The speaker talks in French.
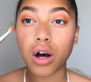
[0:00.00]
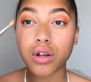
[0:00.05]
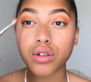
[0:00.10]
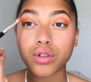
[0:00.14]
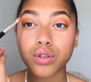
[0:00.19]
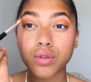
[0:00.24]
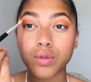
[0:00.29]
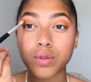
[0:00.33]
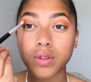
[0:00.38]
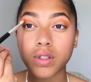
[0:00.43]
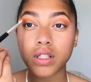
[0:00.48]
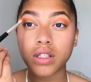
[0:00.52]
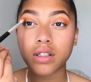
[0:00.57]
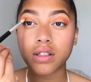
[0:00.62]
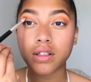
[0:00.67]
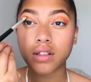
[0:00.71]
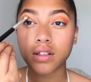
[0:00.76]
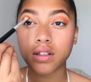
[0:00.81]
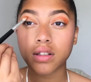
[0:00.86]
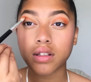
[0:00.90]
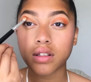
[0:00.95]

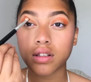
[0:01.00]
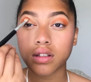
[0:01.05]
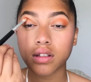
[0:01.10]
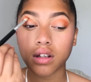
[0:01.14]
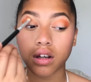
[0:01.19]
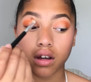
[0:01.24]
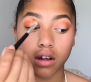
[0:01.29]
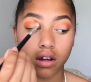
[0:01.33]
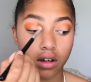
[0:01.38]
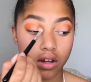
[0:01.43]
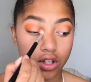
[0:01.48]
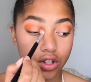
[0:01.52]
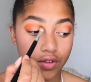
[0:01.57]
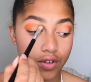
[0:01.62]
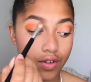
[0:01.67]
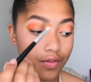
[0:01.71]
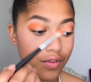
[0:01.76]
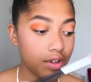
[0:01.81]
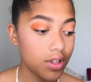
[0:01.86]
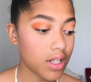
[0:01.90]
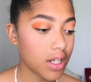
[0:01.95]
Ensuite, euh, je
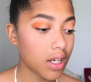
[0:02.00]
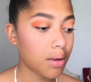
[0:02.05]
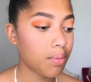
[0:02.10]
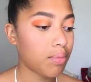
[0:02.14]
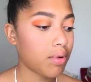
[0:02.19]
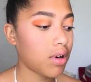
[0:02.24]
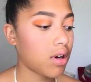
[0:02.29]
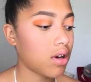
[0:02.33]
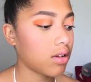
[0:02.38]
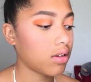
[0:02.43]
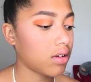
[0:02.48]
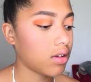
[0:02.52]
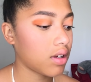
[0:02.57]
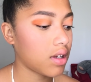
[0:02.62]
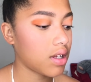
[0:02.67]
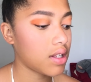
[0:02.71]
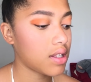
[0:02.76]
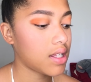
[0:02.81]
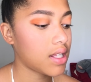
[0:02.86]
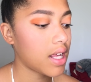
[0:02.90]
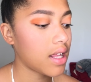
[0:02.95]
vais venir prendre
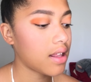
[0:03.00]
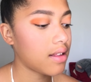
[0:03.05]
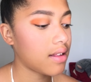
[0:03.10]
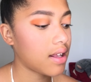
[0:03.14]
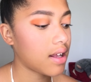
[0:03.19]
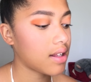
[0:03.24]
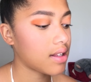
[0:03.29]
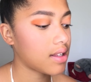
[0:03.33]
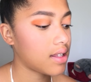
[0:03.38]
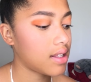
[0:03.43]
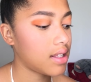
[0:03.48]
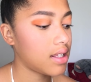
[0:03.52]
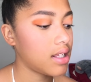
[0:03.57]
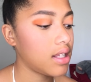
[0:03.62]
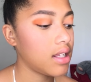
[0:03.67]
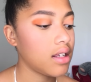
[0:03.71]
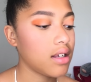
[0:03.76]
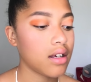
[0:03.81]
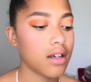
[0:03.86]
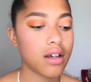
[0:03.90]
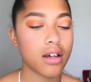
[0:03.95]
cette
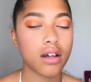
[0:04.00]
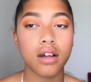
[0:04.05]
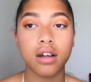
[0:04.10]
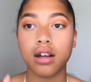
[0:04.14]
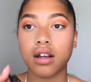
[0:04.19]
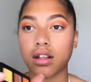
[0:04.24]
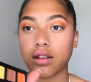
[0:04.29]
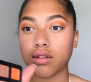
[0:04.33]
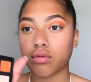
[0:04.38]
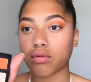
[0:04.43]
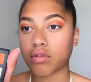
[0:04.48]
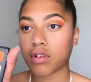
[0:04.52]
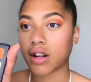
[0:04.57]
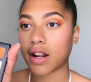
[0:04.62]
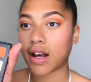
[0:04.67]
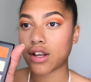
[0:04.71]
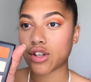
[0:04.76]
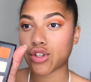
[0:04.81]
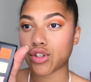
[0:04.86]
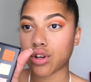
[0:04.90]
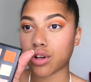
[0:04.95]
teinte-ci, donc
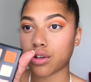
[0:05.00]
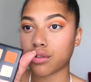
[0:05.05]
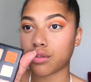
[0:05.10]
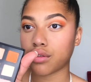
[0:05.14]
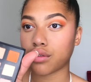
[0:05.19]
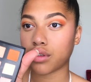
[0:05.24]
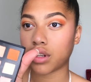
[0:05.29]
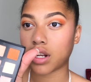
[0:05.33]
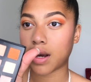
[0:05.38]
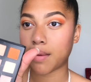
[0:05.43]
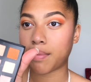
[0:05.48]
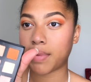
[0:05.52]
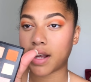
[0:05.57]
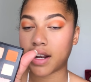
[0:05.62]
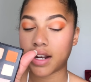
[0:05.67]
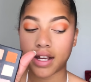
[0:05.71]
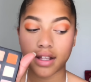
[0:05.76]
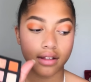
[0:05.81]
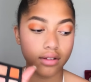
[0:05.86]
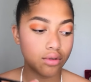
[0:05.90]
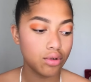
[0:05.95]
la jaune de la
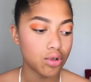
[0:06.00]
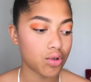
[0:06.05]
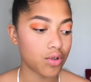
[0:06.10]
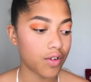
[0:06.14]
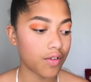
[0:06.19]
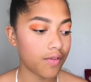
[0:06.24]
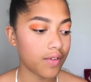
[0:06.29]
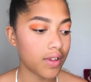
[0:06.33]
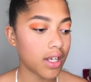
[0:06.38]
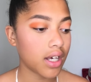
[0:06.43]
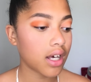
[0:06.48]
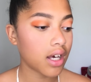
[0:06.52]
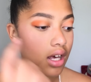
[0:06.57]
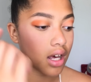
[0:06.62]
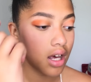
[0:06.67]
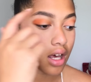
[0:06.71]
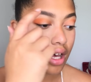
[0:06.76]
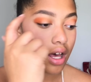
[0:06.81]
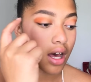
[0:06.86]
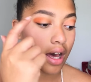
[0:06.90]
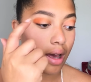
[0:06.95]
palette que je vais venir
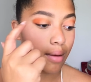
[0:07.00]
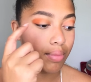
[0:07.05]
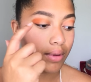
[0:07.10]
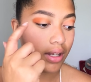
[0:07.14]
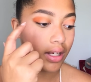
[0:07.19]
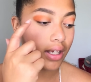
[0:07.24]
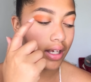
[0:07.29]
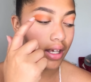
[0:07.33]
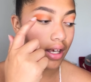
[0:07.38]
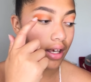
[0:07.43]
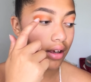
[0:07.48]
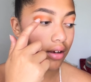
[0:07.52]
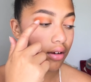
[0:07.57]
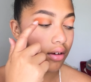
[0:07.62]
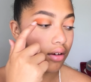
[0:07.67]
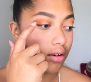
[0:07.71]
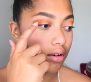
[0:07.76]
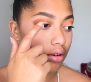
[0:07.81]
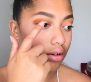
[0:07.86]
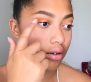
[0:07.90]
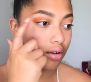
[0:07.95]
appliquer
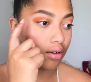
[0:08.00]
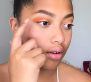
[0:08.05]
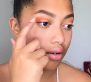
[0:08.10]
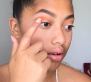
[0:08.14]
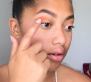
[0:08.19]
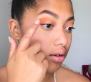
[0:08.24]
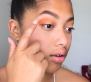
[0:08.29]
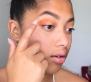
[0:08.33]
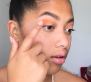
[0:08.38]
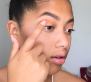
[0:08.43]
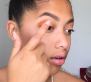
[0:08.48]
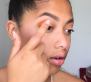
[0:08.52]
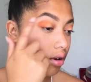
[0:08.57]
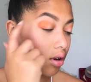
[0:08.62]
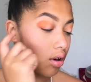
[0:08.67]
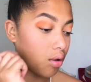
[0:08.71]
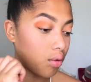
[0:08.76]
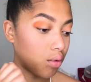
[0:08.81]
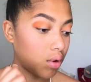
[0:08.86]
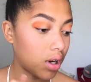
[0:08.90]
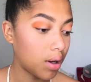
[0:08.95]

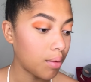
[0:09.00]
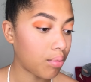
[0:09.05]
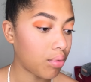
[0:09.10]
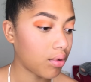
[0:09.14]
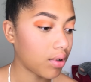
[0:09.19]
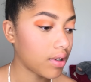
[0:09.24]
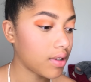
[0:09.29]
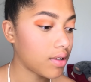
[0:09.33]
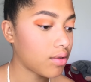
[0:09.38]
en haut là pour